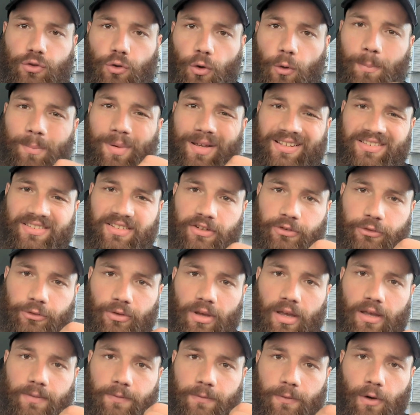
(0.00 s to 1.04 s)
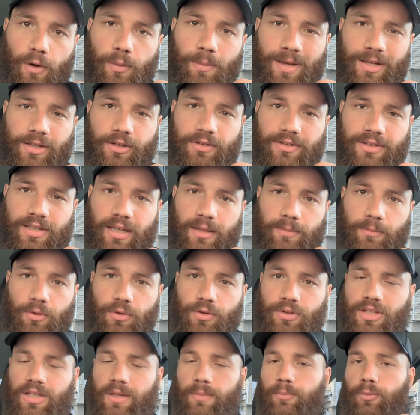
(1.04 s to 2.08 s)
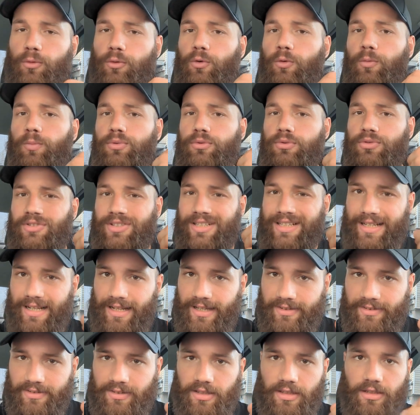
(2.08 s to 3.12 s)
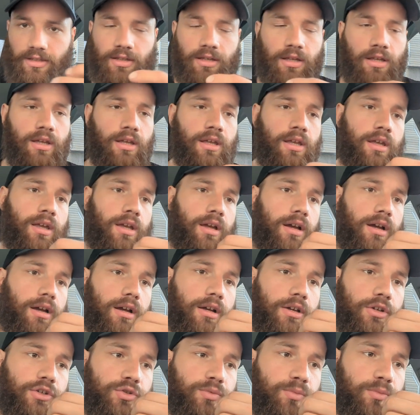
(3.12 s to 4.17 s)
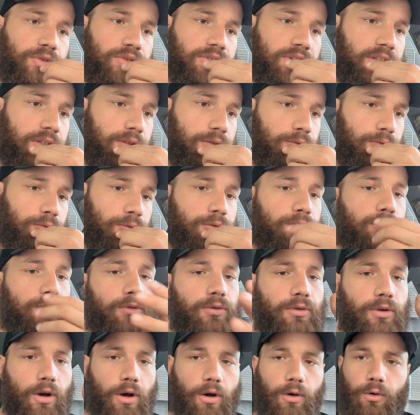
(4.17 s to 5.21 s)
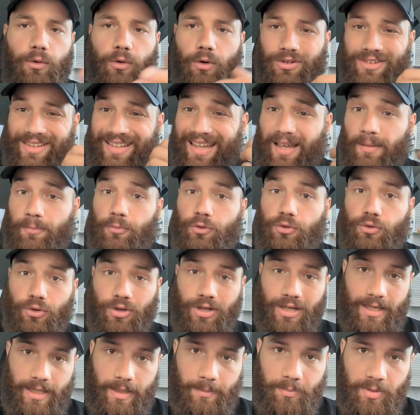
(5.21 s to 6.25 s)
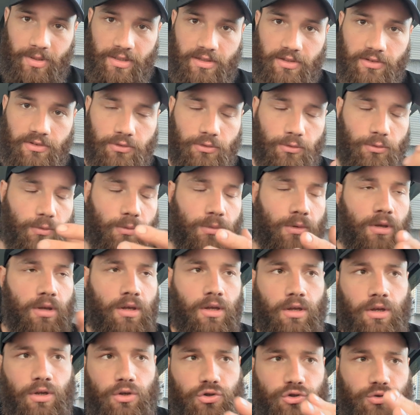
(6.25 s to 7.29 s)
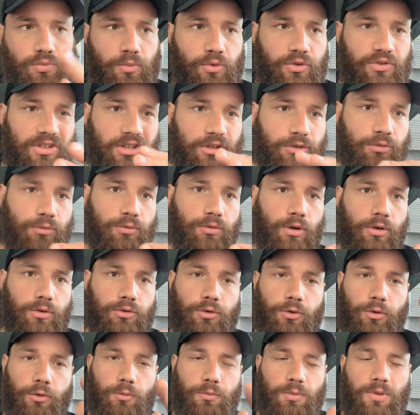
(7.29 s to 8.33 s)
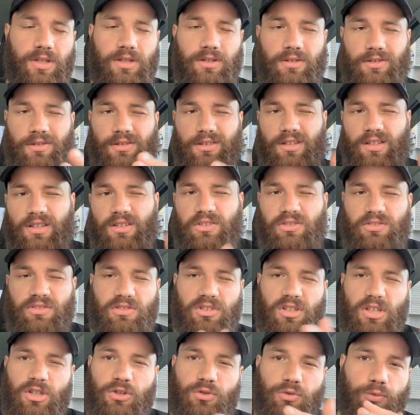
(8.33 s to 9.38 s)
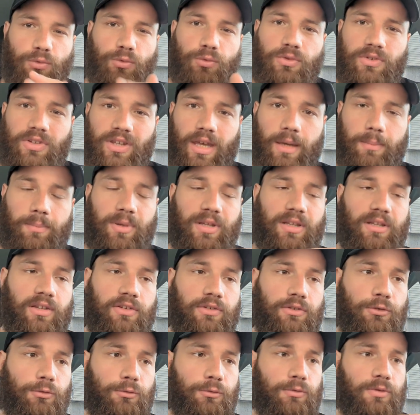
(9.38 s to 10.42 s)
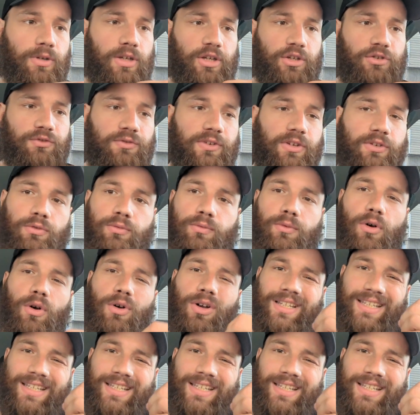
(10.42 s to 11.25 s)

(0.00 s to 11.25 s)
suis repassé sur un format d'entraînement qui est beaucoup plus classique. Euh, je me situe en, termes de répétition, je me situe entre 8, 10 et 12 répétitions et je fais souvent